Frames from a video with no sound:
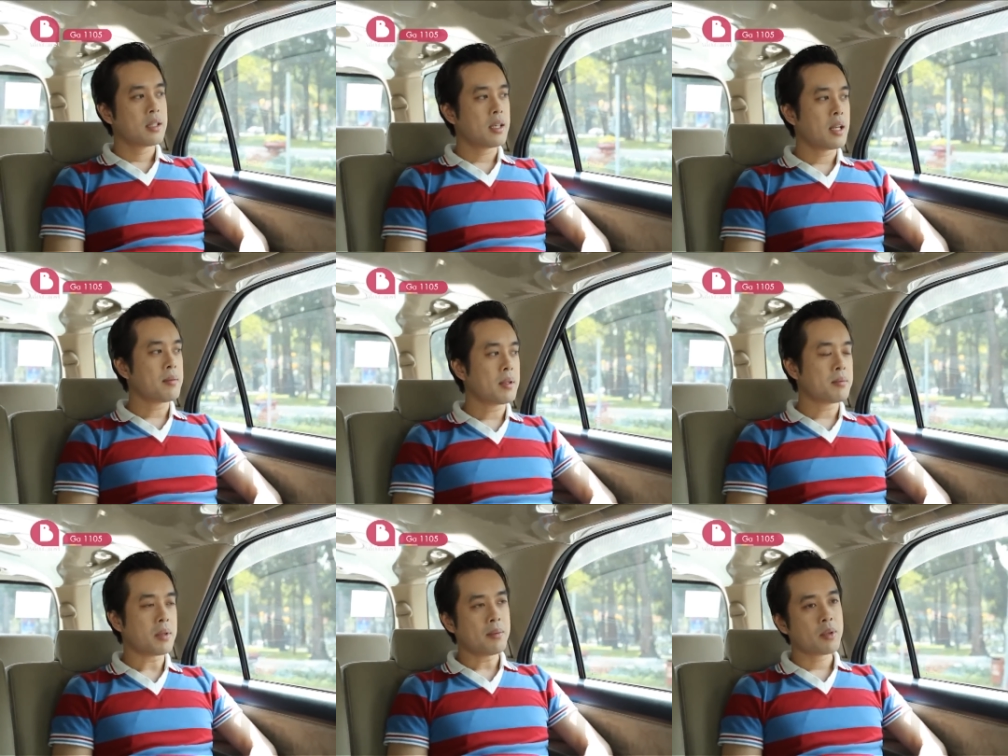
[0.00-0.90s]
anh em là
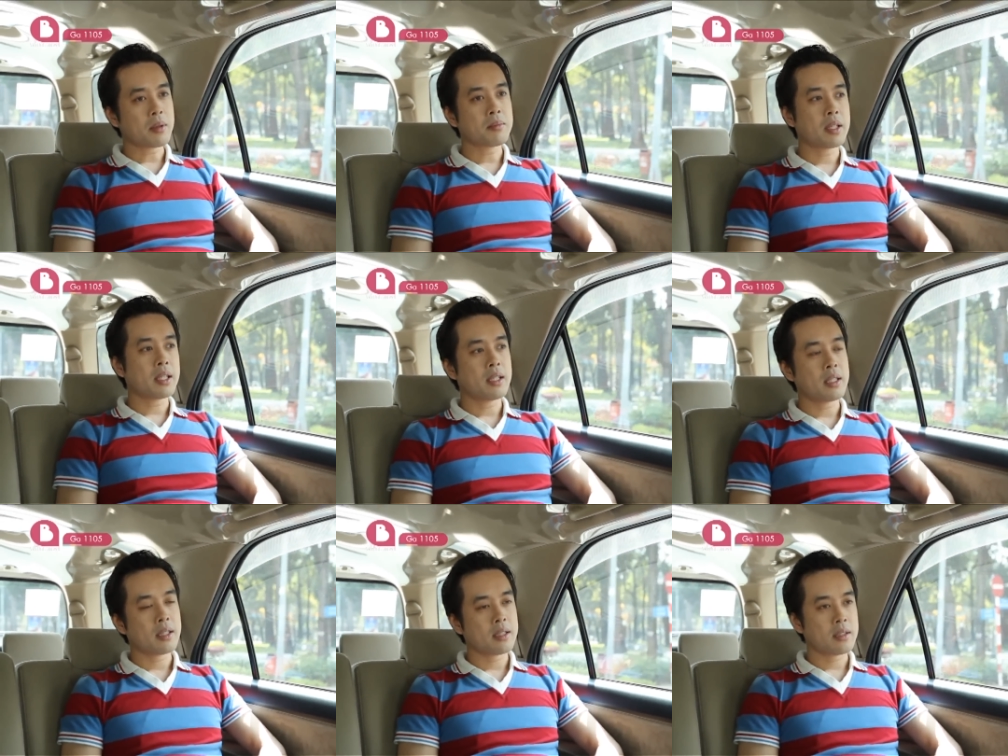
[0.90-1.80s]
mở một công
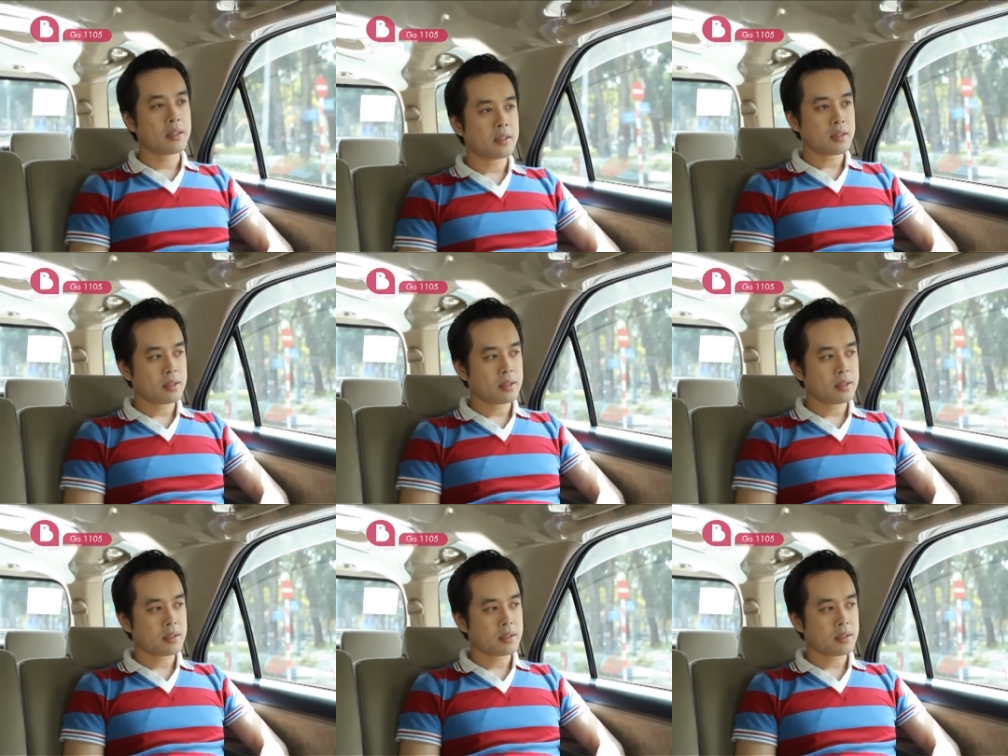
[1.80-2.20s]
ty à,